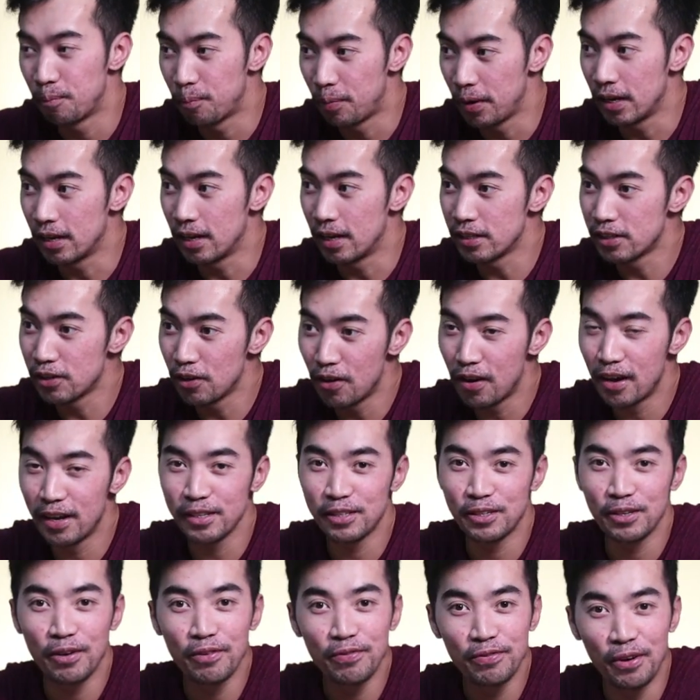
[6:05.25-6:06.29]
But as long
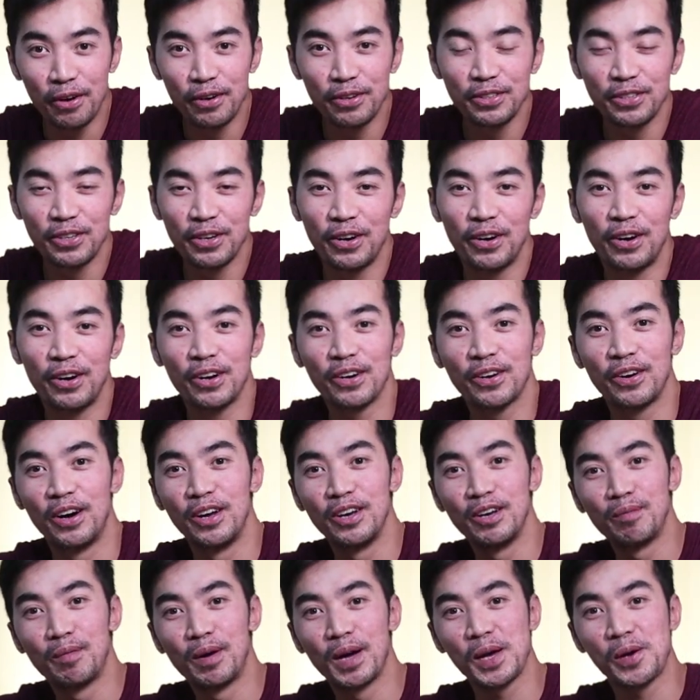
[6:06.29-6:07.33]
as yung phone nyo or
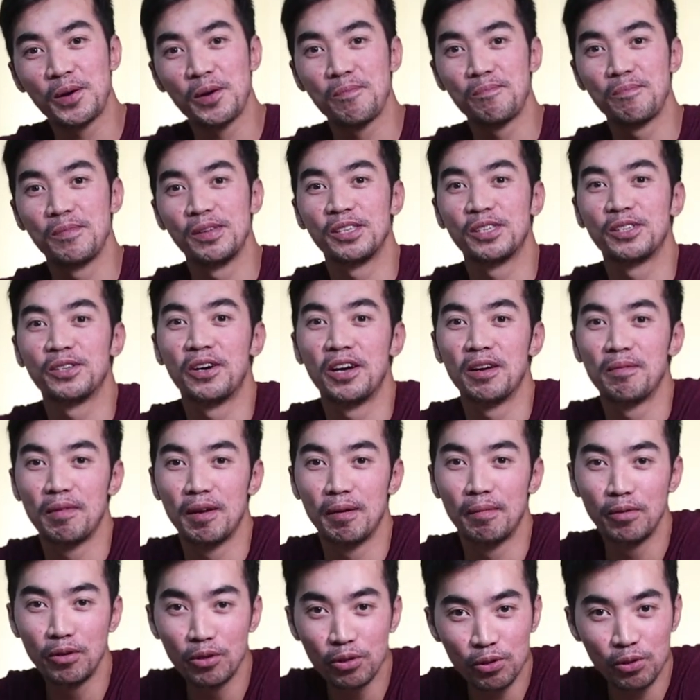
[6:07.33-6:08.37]
kung ano mga equipment nyo ay
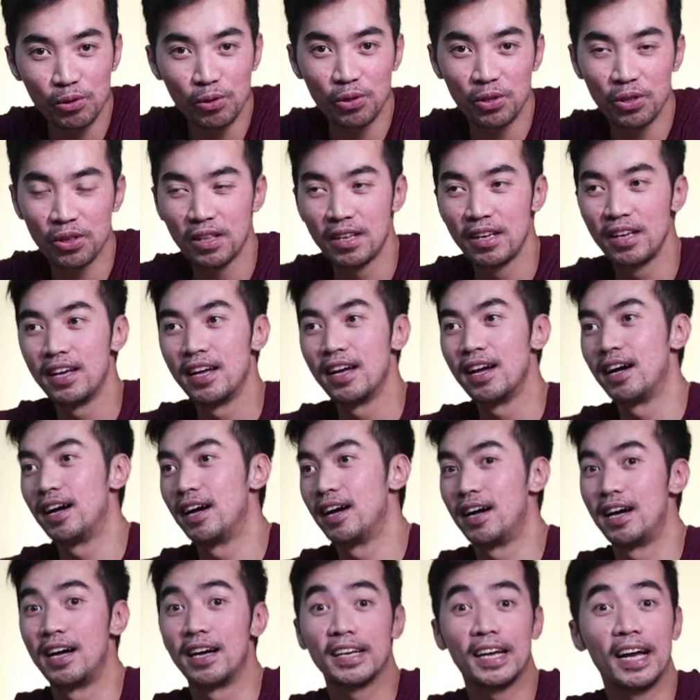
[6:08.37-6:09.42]
may Bluetooth,
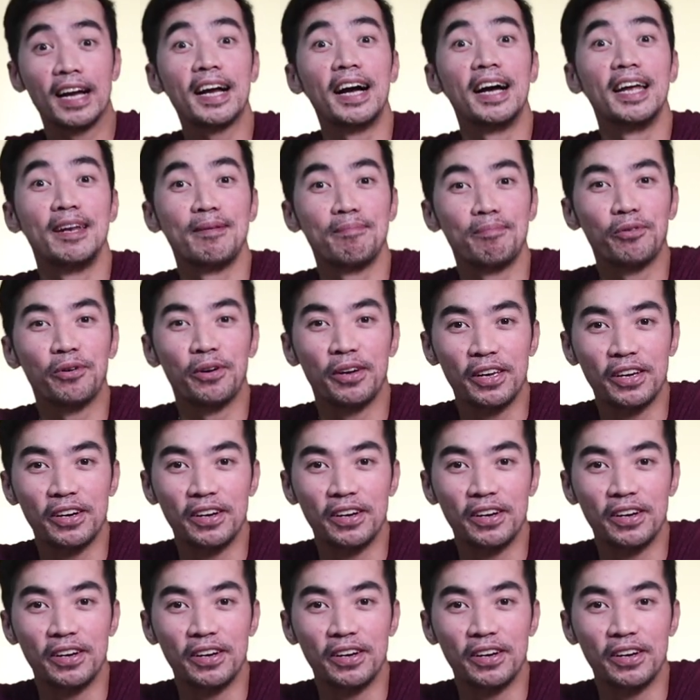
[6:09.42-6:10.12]
uh, gagana po